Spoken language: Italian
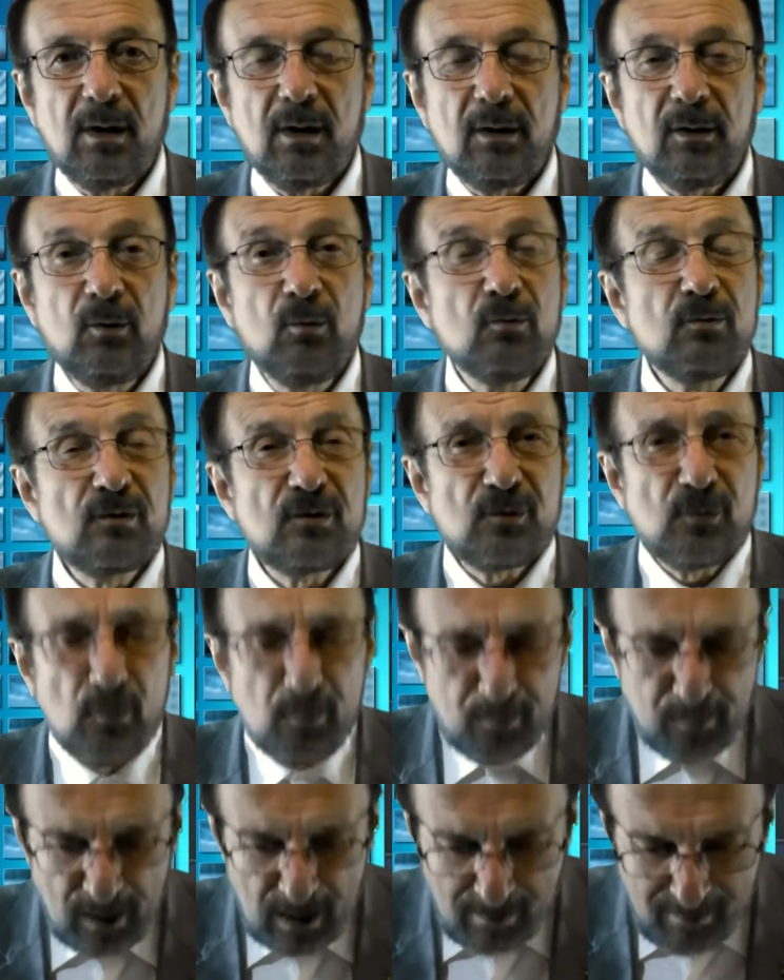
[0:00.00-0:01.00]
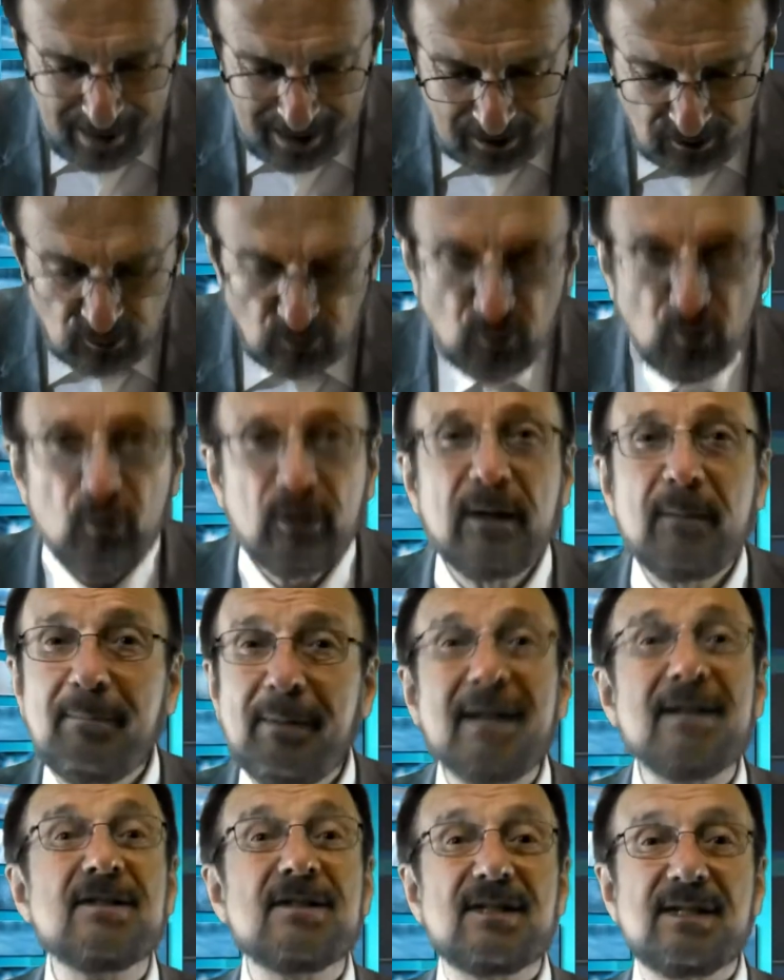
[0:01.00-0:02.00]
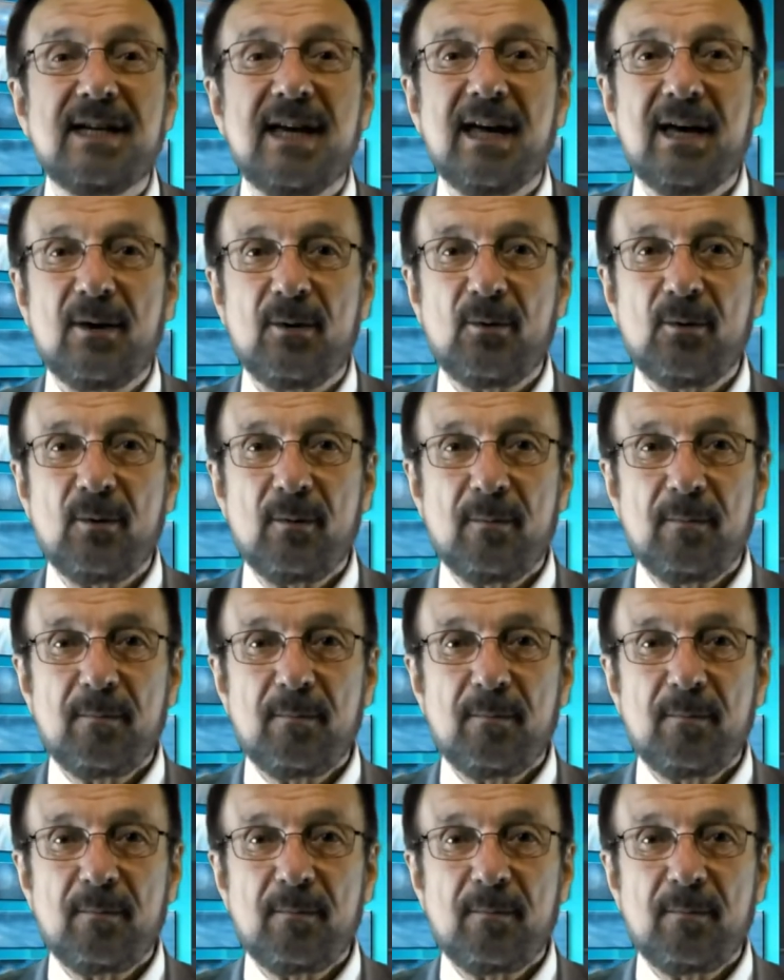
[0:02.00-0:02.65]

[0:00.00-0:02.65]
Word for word: di un supplemento di pensiero.